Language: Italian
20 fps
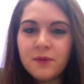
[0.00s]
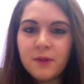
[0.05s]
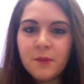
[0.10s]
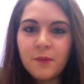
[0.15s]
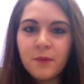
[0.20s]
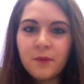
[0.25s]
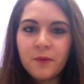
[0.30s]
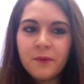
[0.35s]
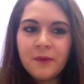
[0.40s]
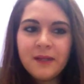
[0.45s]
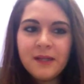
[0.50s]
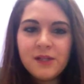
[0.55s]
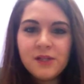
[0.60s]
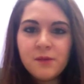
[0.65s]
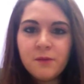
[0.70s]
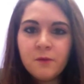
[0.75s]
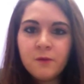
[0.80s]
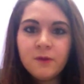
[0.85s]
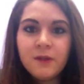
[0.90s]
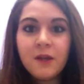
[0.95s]
tipo
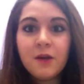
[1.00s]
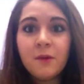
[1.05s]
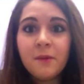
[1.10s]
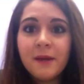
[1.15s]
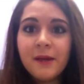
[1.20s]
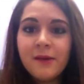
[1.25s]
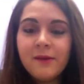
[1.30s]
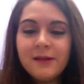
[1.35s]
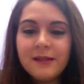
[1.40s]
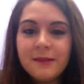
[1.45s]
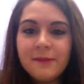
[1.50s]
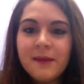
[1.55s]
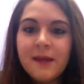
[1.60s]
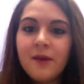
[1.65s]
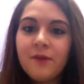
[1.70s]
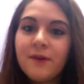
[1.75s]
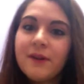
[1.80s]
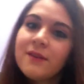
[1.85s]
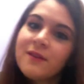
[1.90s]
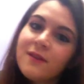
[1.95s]
15 minuti come gli ultimi che
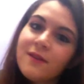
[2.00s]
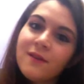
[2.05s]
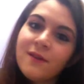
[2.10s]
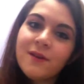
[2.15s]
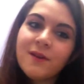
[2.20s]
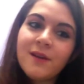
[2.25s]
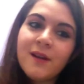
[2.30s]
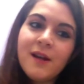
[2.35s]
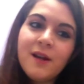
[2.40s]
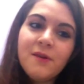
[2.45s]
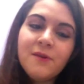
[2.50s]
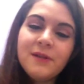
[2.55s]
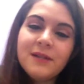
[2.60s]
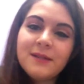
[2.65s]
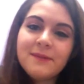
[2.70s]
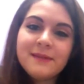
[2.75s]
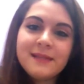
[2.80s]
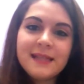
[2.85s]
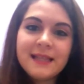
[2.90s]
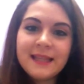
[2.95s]
ho fatto nelle
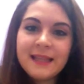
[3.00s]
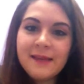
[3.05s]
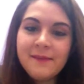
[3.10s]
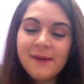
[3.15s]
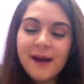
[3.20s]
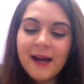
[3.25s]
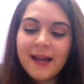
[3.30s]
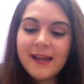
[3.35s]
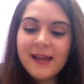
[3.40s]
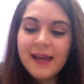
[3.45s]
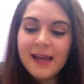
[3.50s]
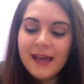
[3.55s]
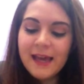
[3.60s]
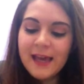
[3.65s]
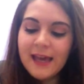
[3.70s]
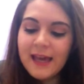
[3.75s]
ultime settimane.